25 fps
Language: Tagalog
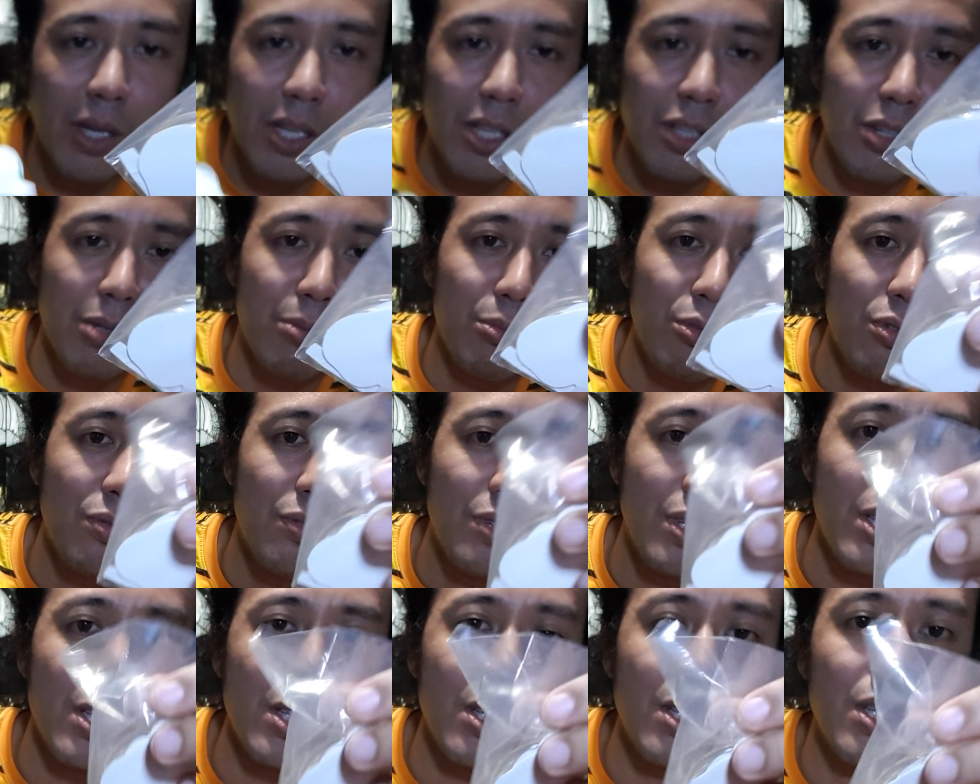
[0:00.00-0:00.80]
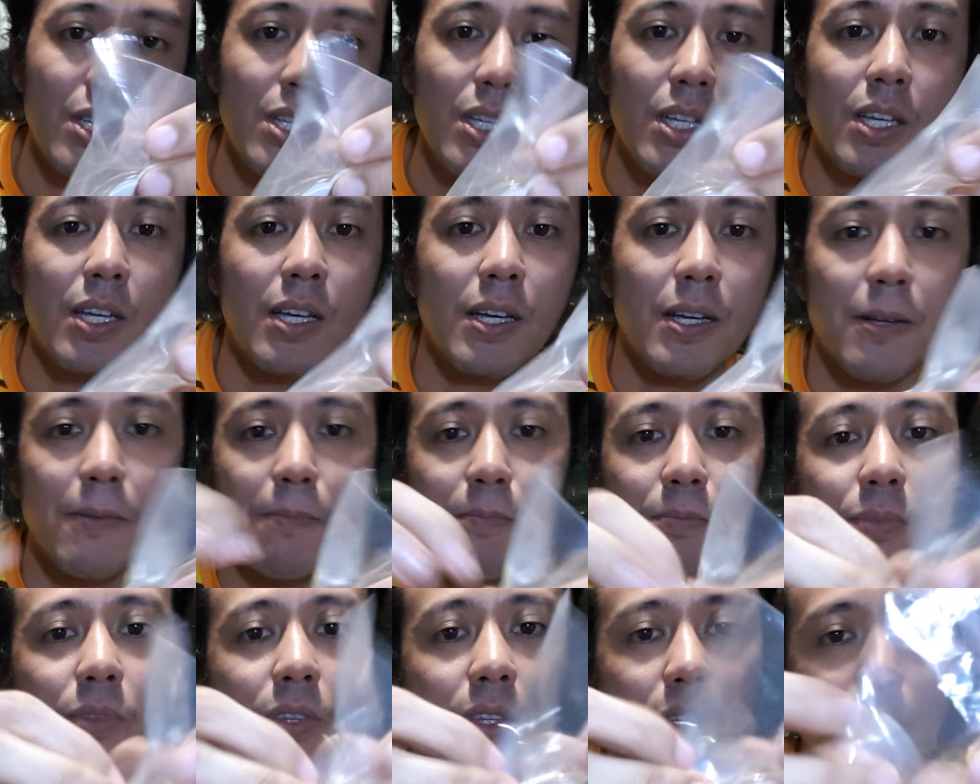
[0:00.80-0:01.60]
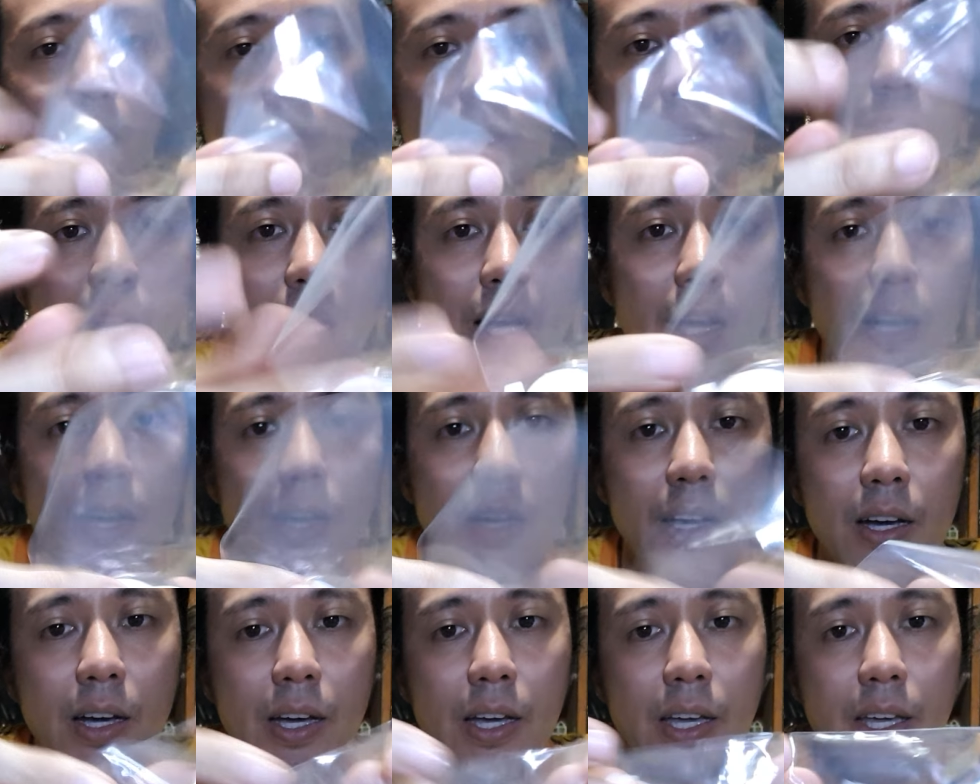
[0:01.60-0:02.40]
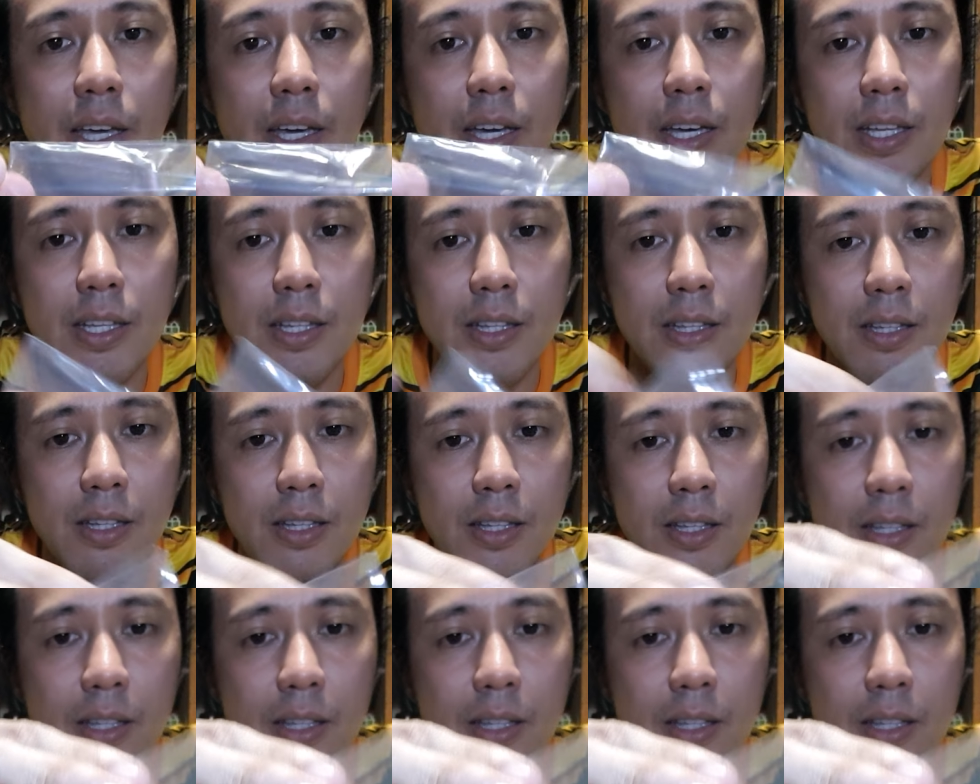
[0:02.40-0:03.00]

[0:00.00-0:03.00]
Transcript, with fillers: I'll remove it. Wait lang. Ayan.